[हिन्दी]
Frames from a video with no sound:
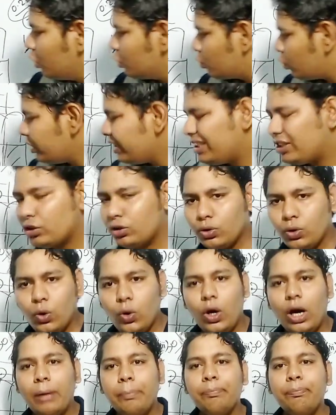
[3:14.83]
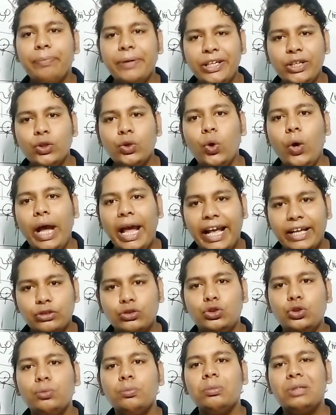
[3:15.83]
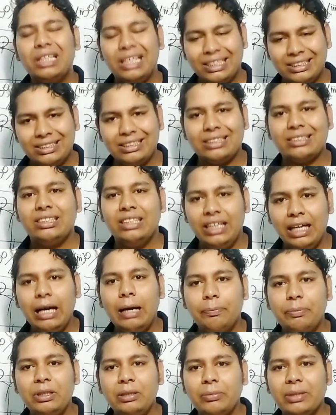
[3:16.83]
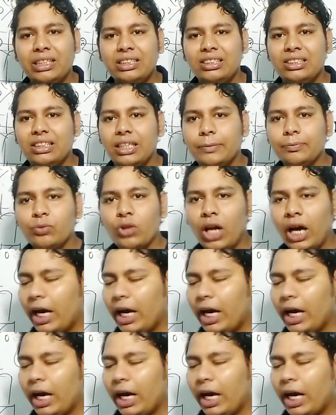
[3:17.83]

तो इसको हम पिन को एज्यूम कर सकते हैं अपनी मर्जी से